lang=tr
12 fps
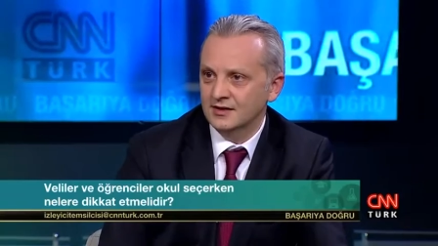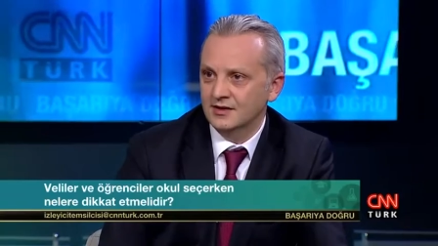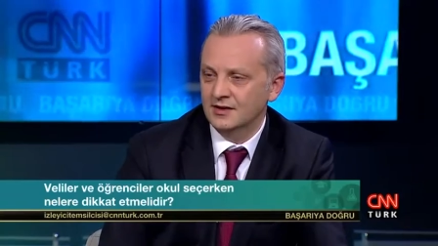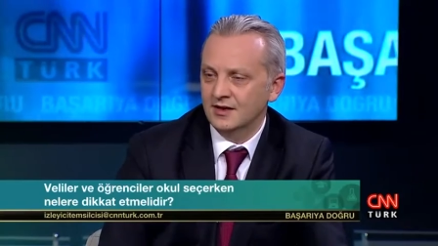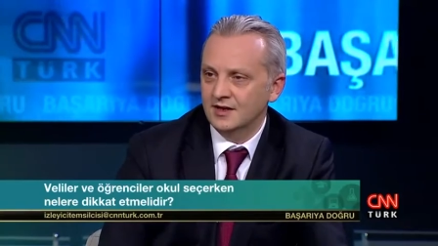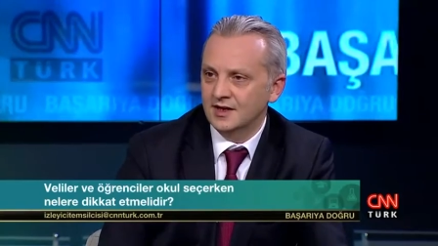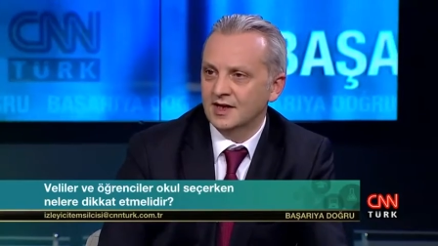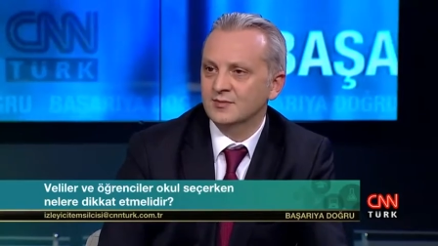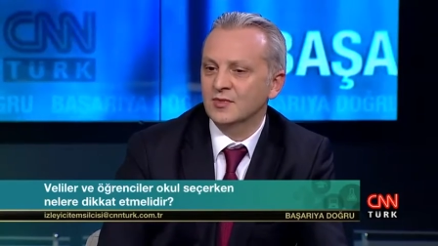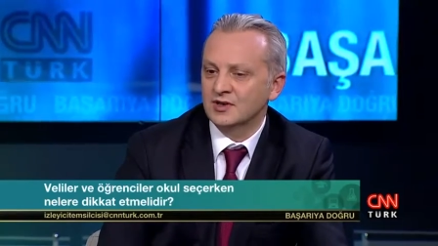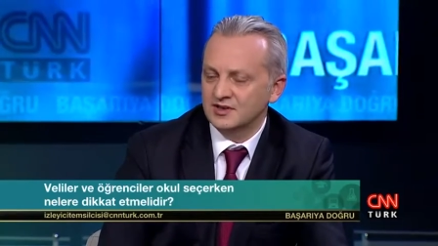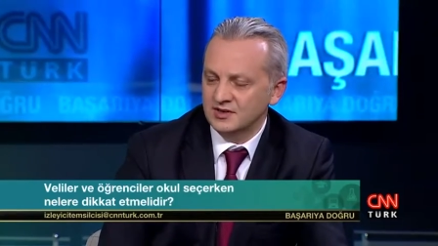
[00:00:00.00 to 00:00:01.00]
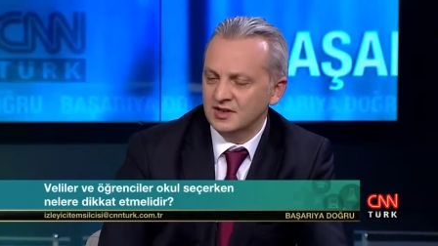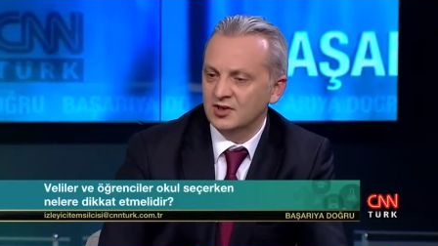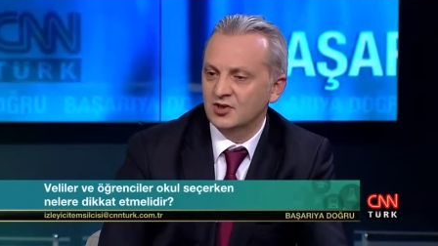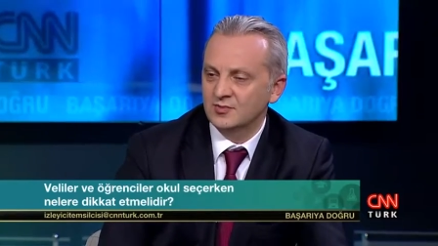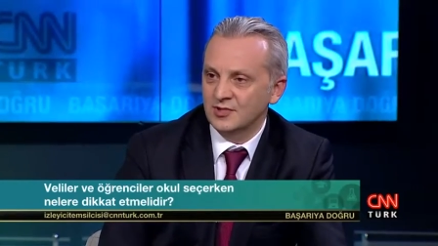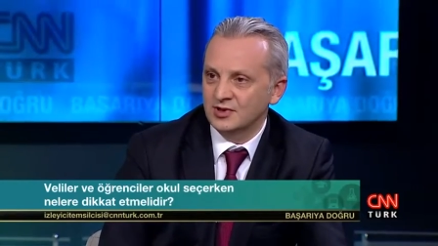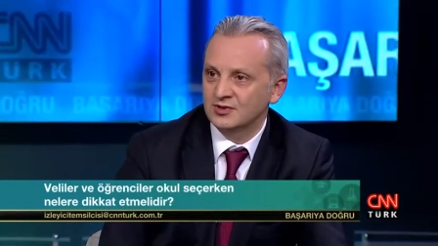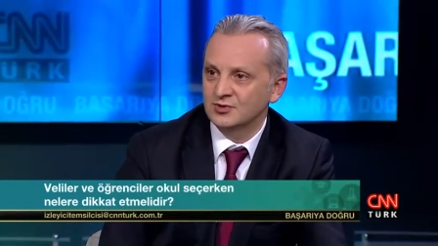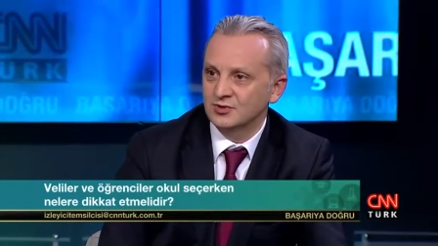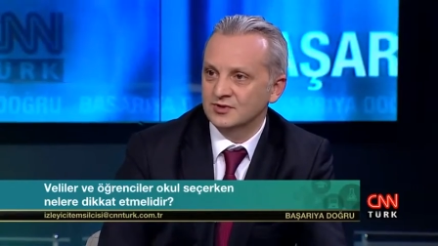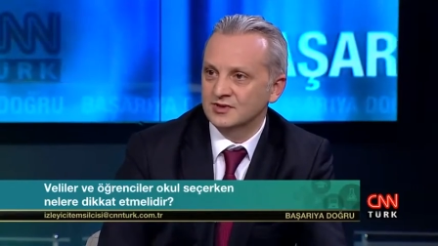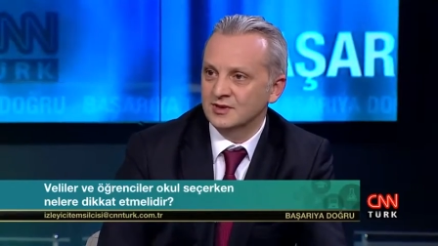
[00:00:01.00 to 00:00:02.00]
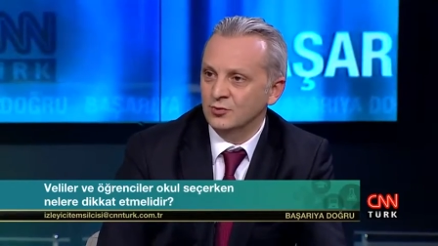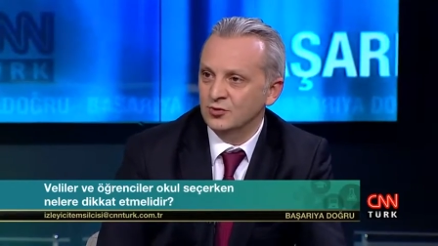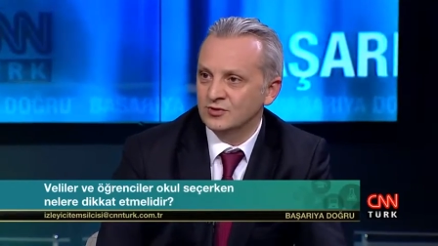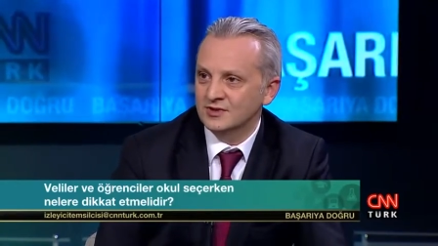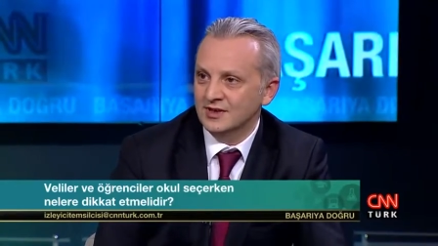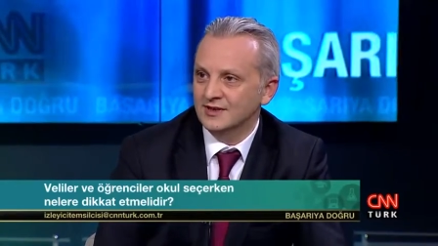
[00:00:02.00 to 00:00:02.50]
yetiştirmek, yani, centilmen yetiştirmek istiyoruz. Yani. Bu Çatal